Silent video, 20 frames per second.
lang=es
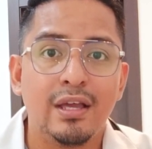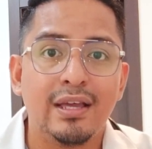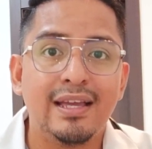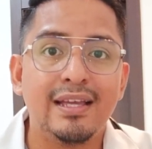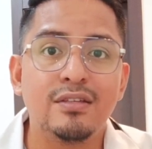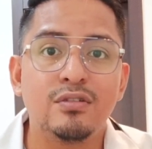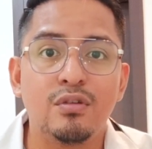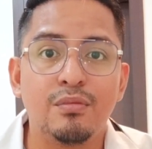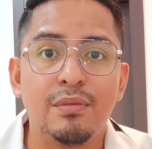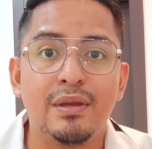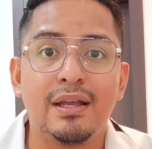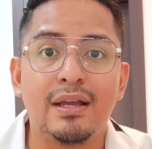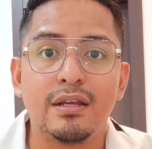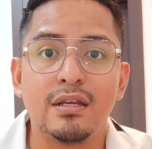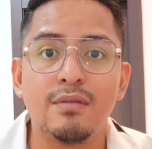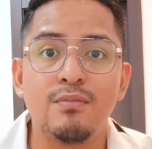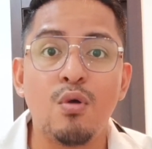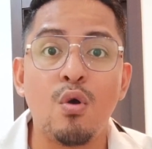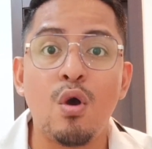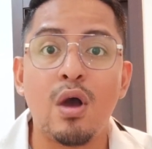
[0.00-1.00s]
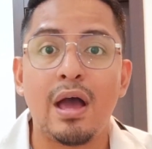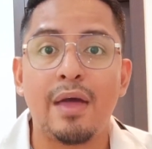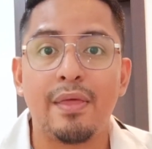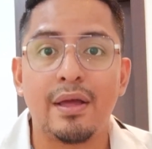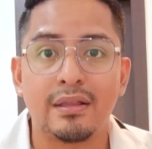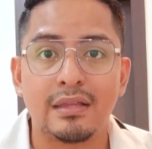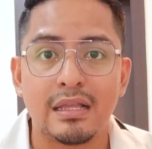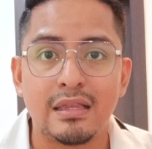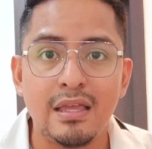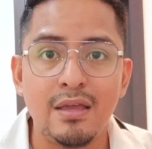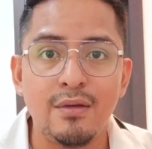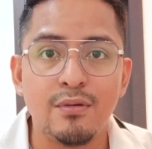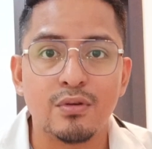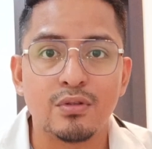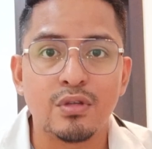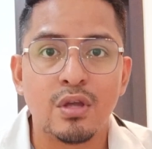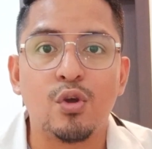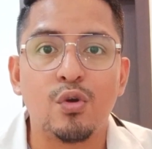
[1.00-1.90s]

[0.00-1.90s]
que son mecanismos adaptativos.